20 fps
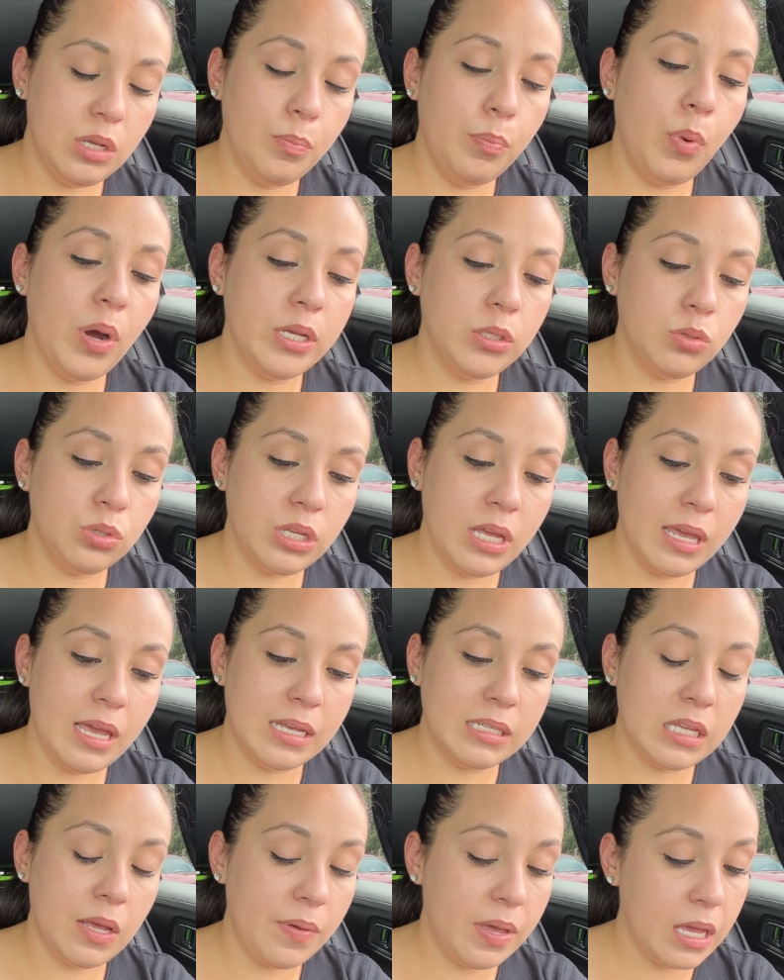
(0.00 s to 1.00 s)
impuestos, que ya
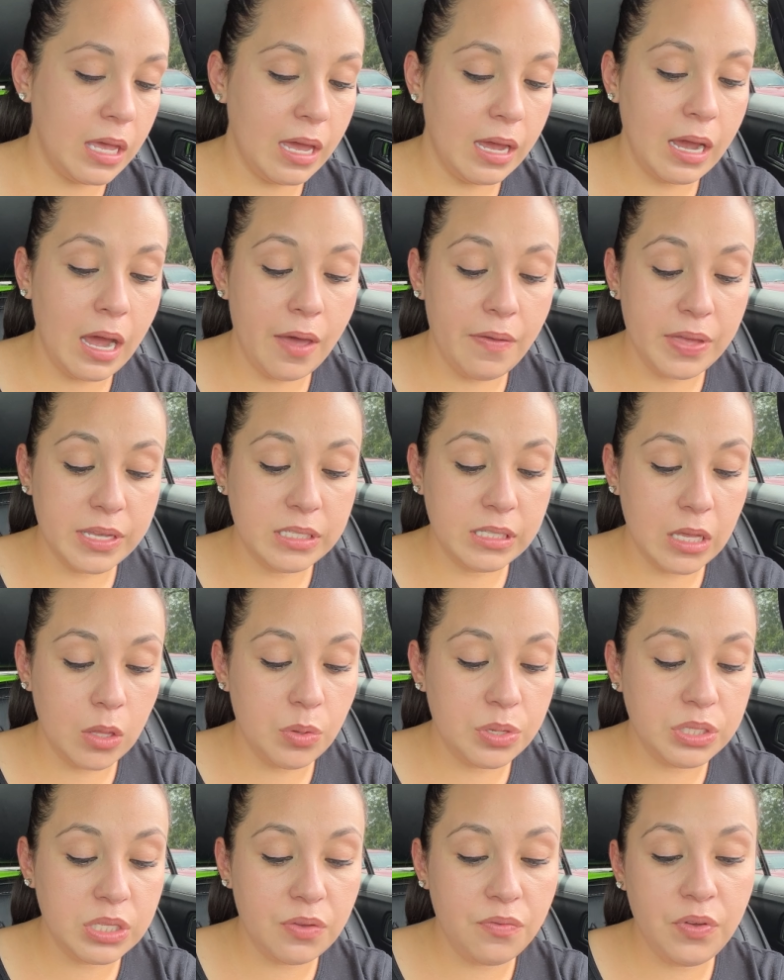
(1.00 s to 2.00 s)
saben que en cada estado
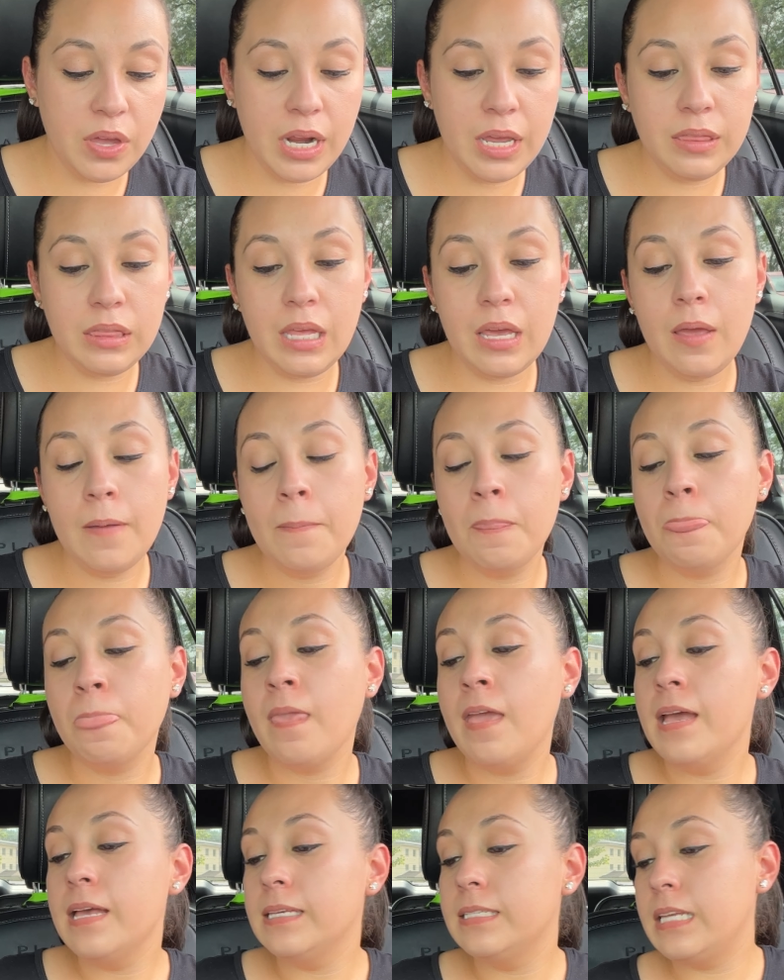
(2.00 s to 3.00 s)
es diferente,
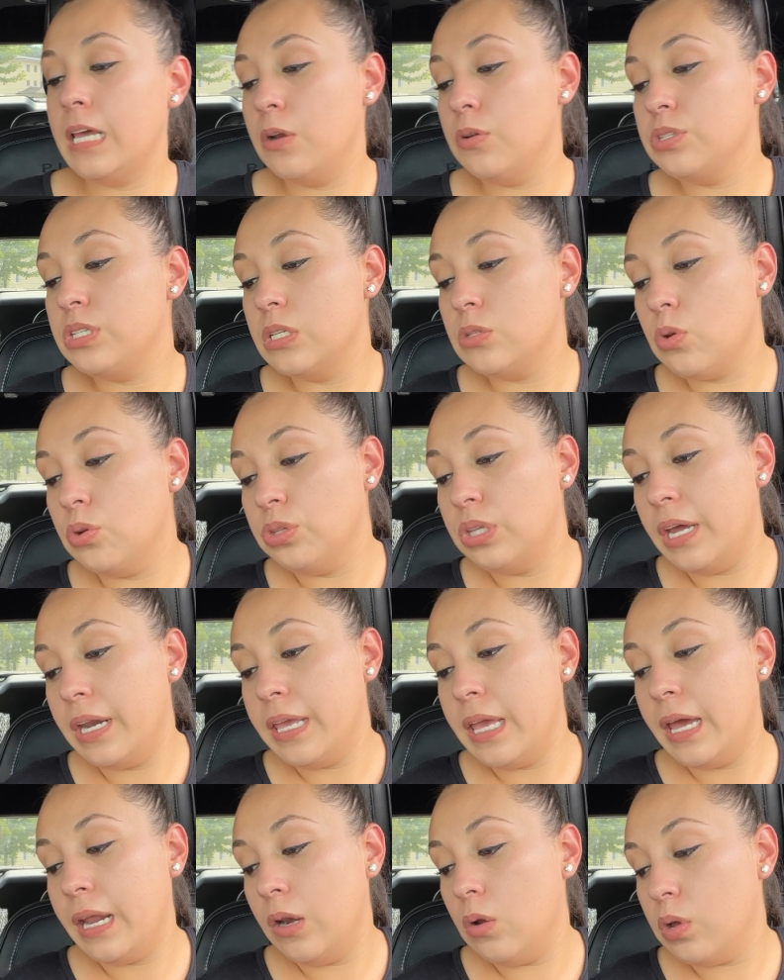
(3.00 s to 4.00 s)
se nos
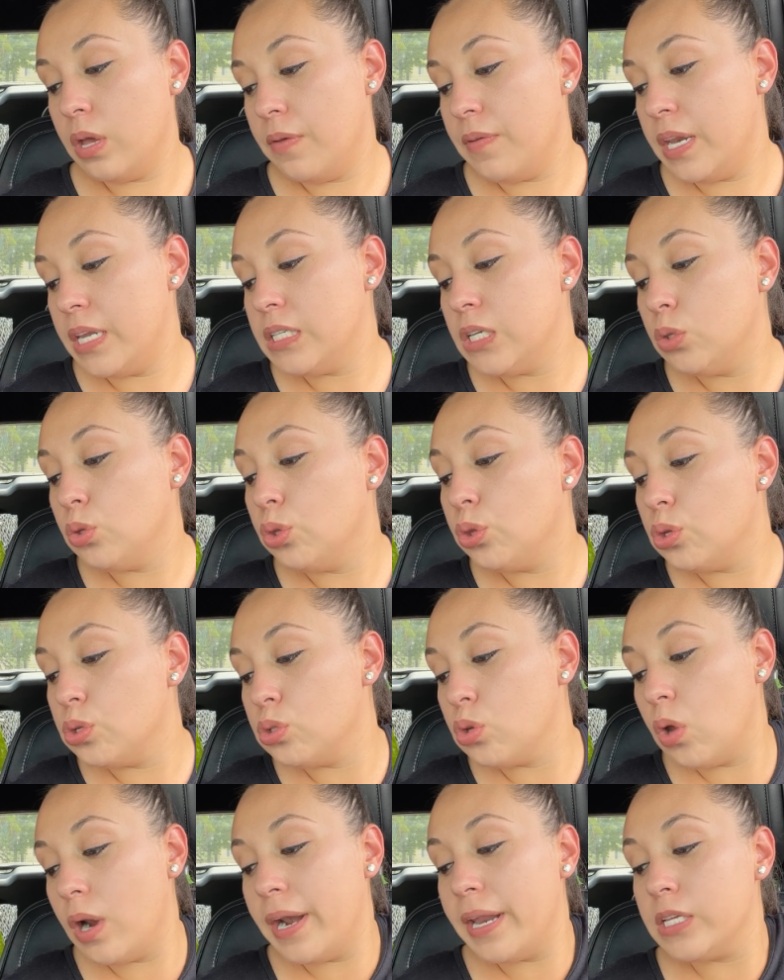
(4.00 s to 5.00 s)
descontarían lo que viene siendo 2
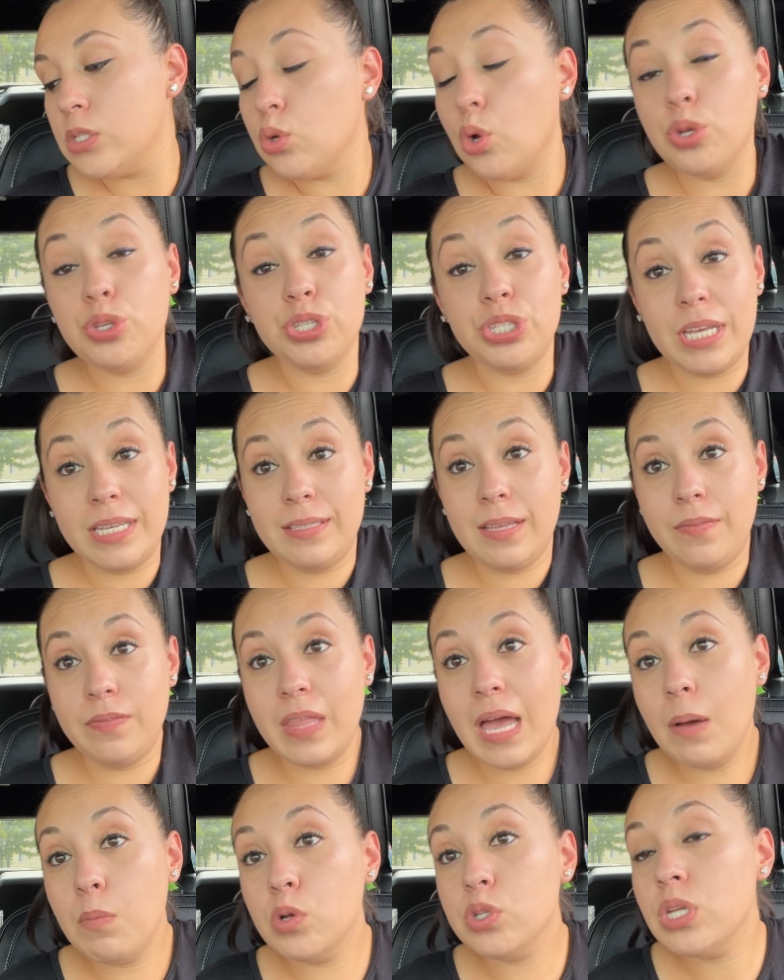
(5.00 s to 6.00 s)
dólares con 6
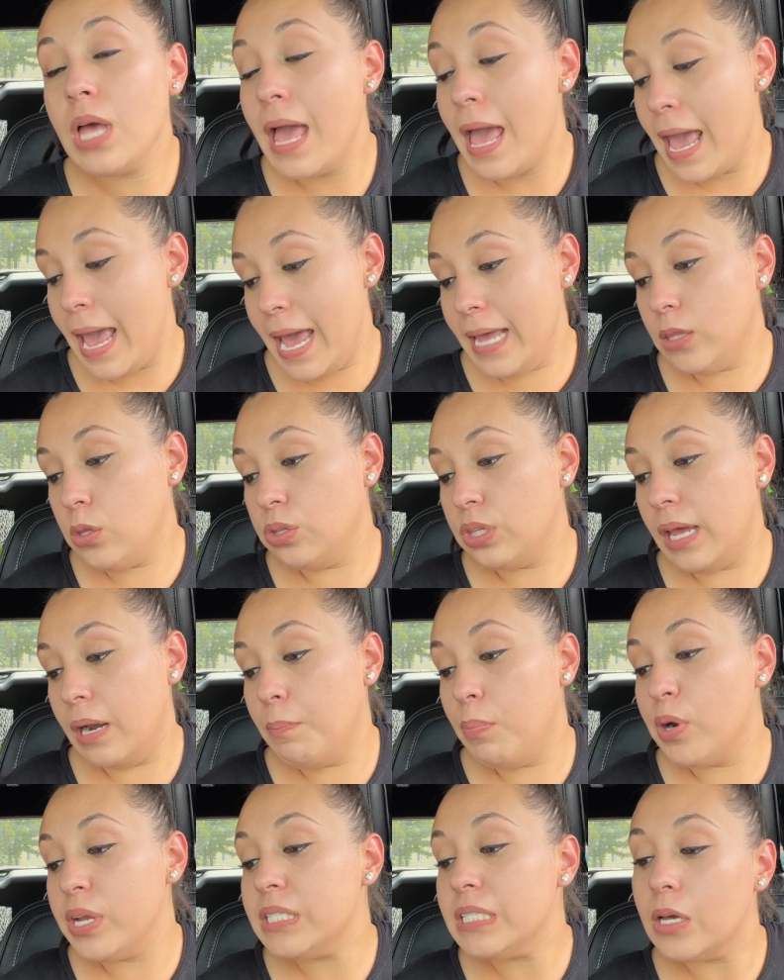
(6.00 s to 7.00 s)
centavos. En total
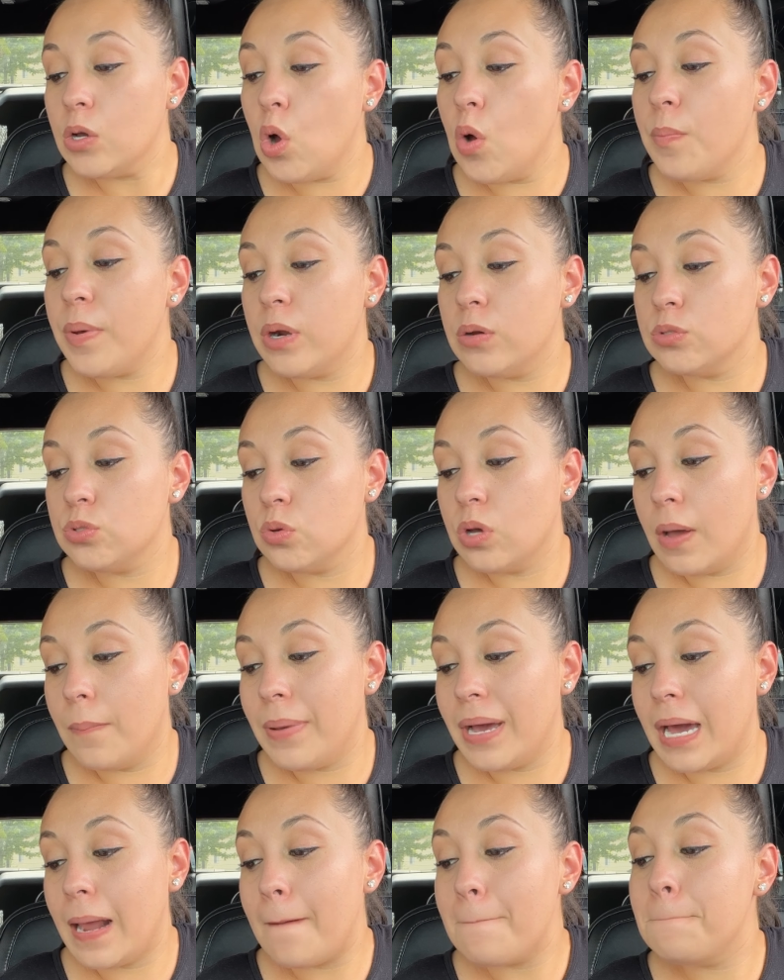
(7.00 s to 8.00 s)
por esta compra nos toca
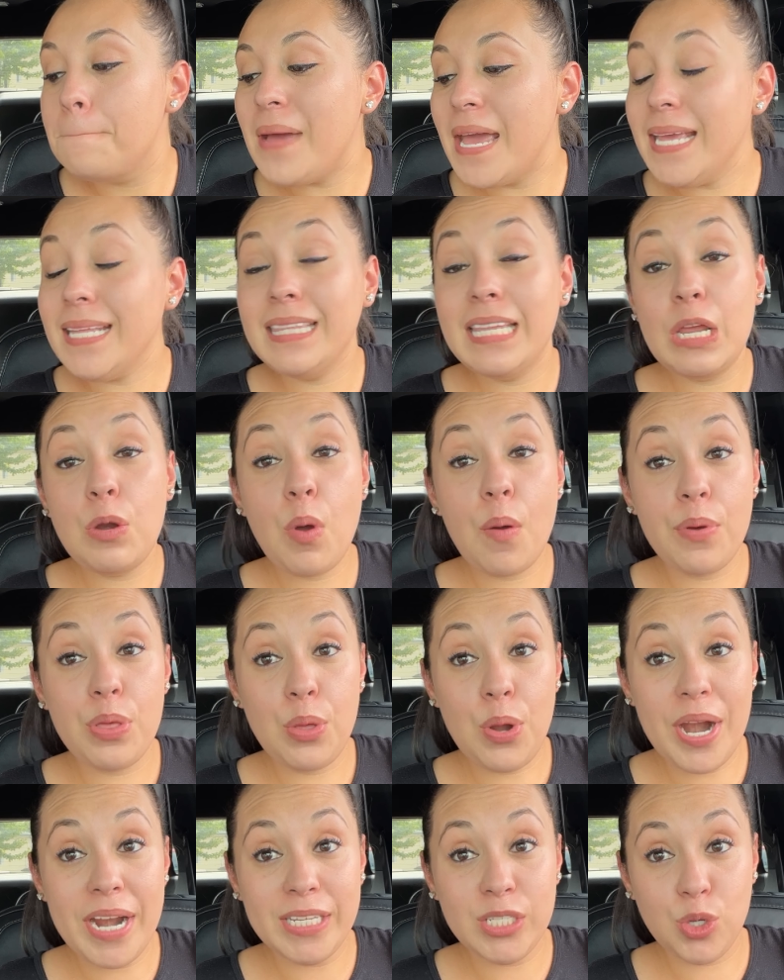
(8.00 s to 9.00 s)
pagar 29
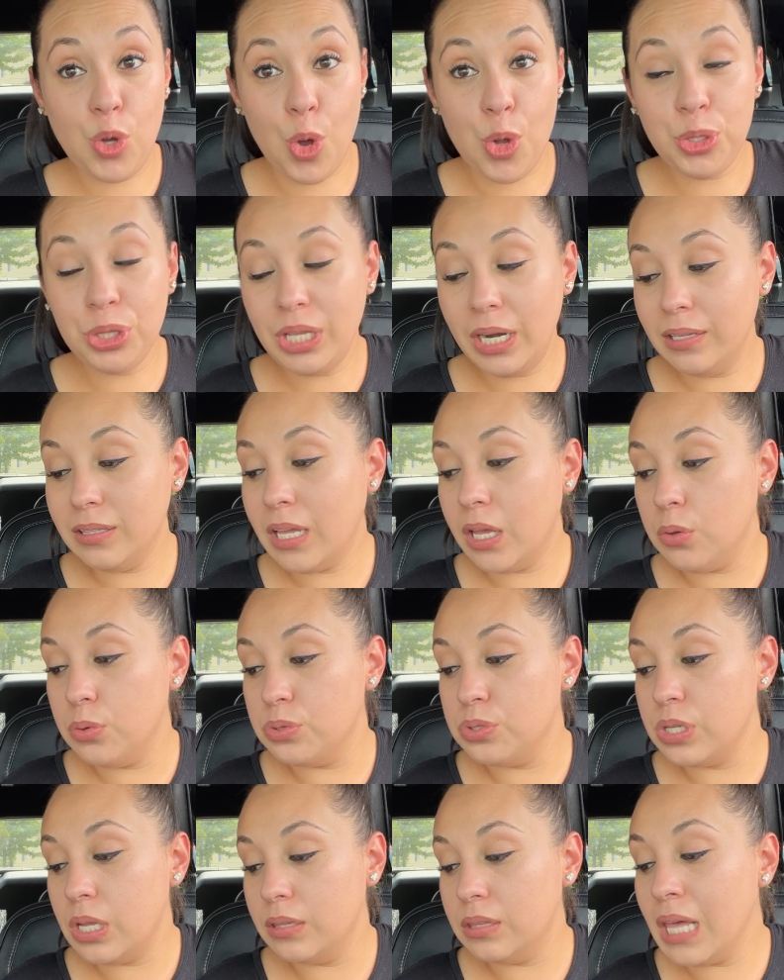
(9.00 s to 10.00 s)
dólares con 31
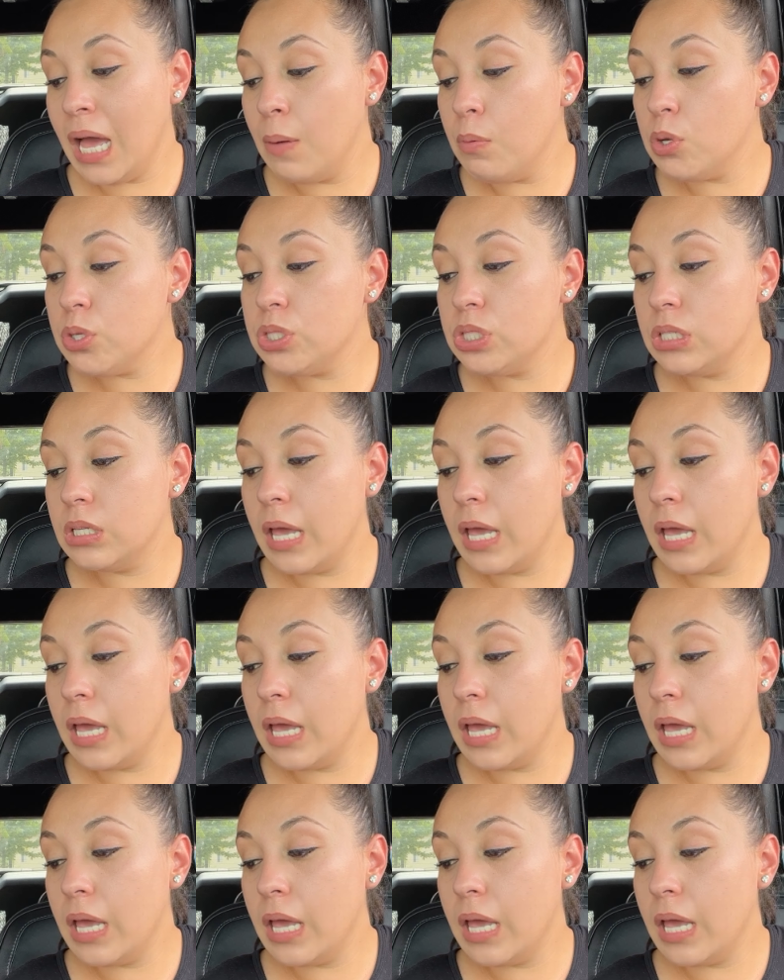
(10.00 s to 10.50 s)
centavos.